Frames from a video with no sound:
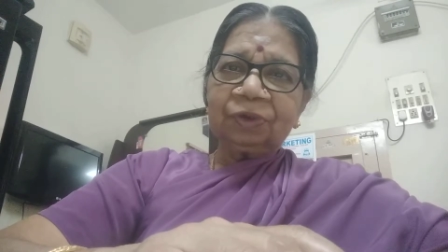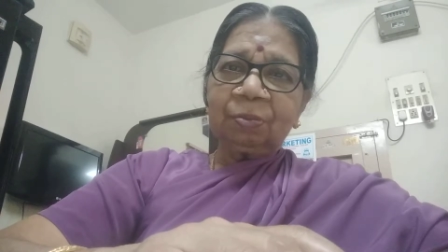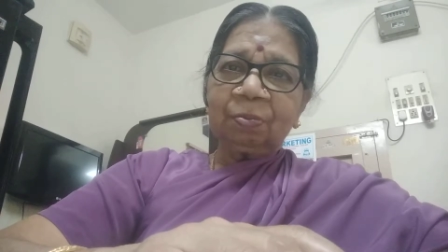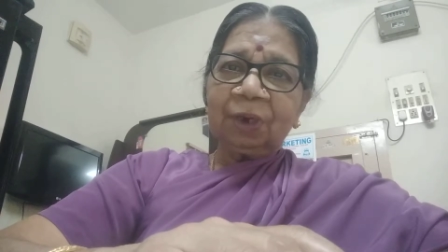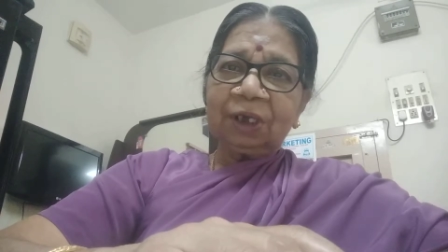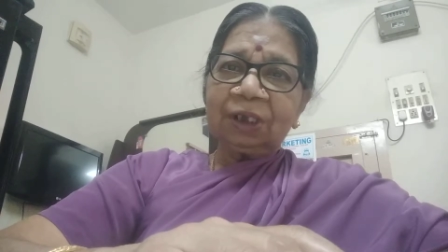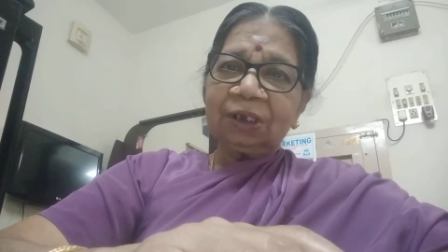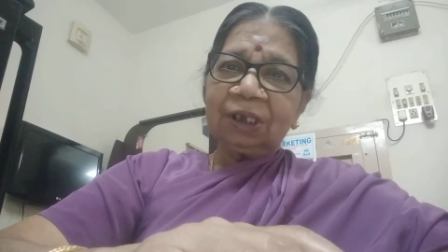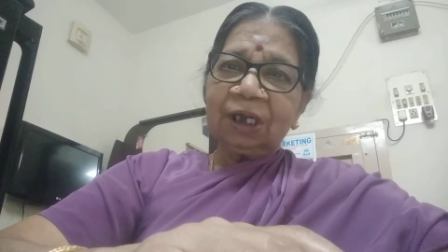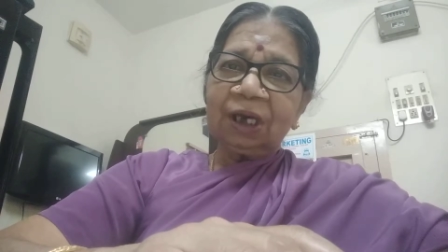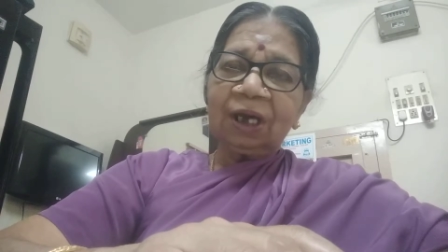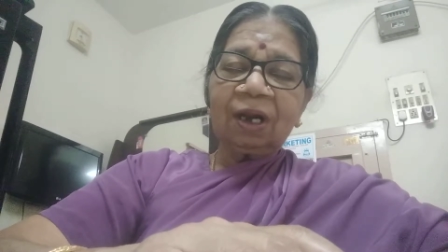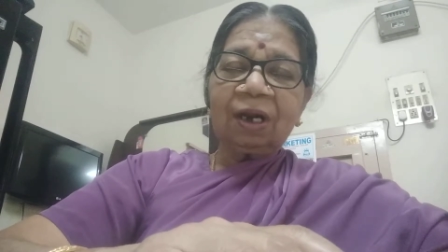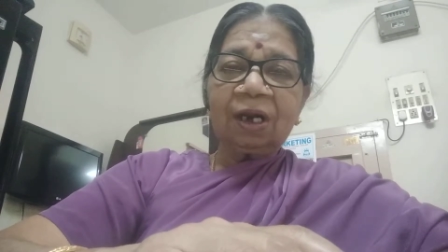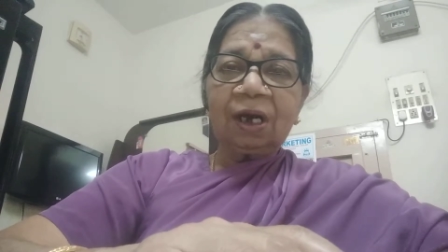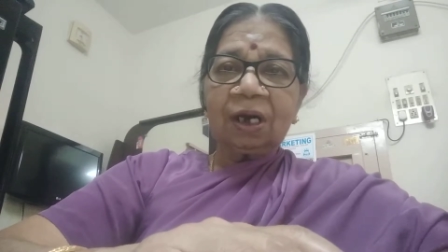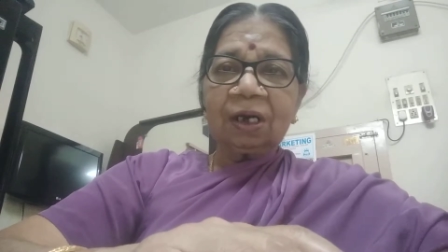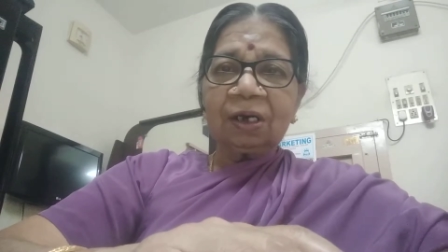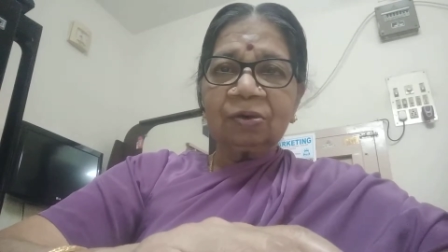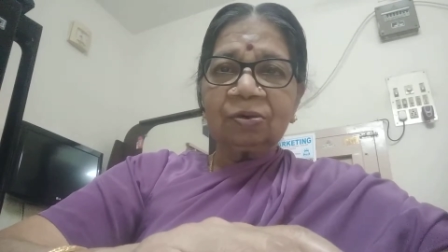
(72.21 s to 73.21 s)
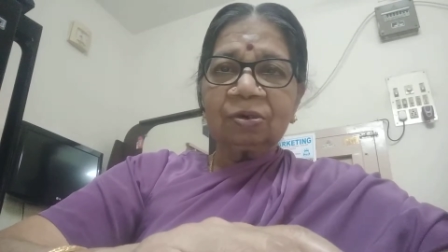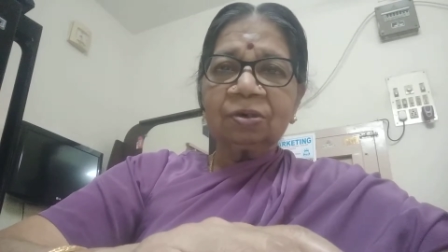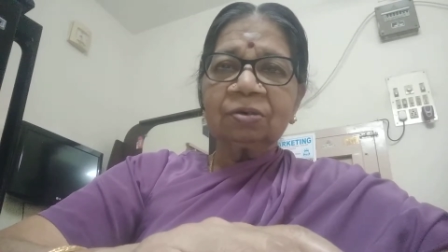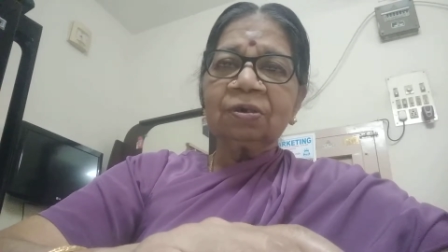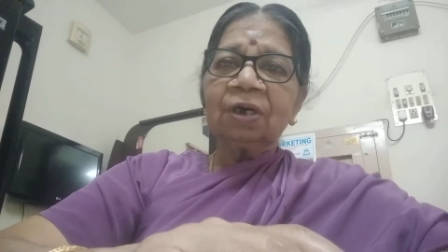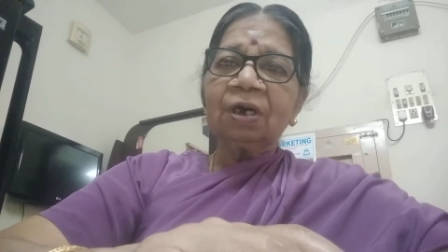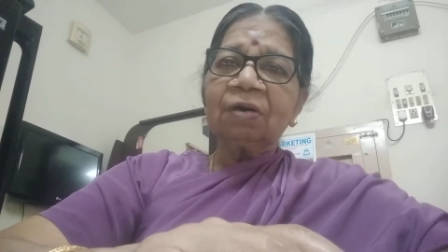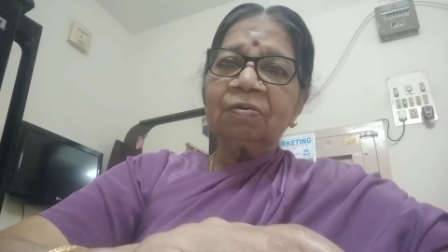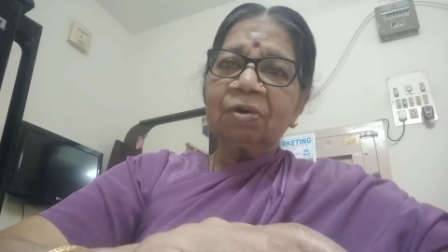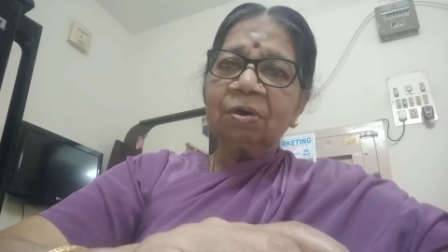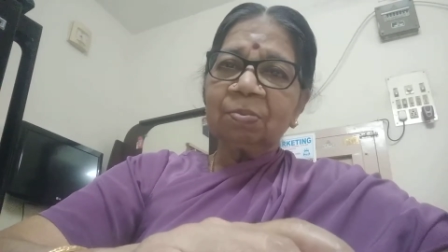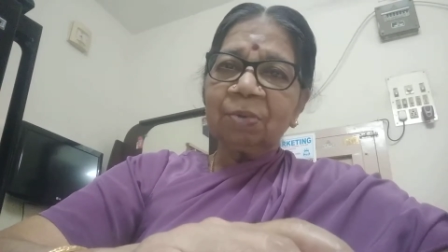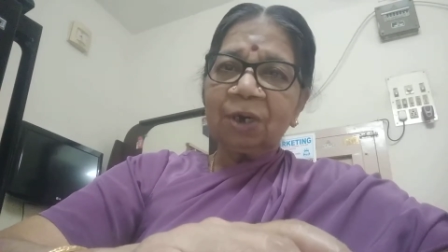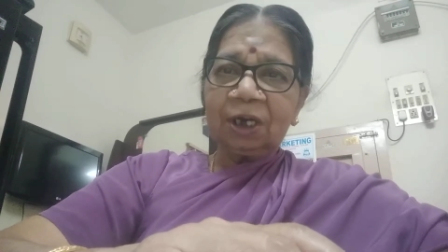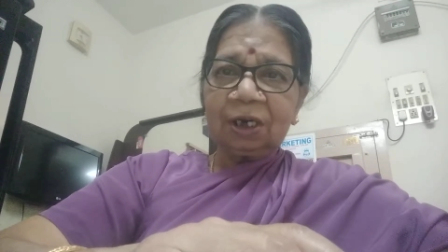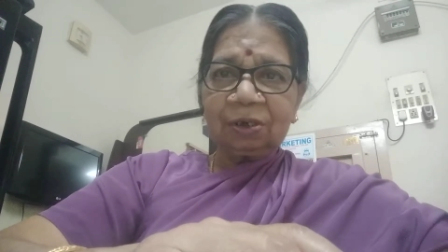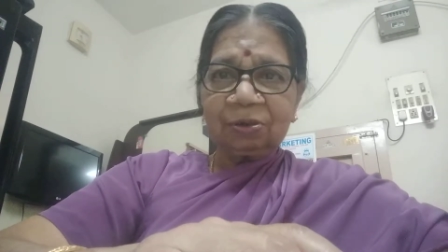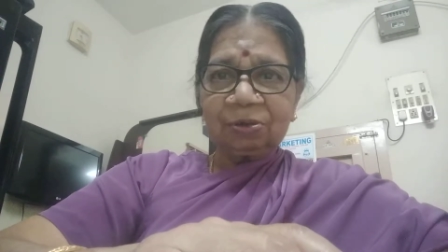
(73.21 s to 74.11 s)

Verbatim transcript: மற்ற எல்லாருக்கும் அவர் மேலே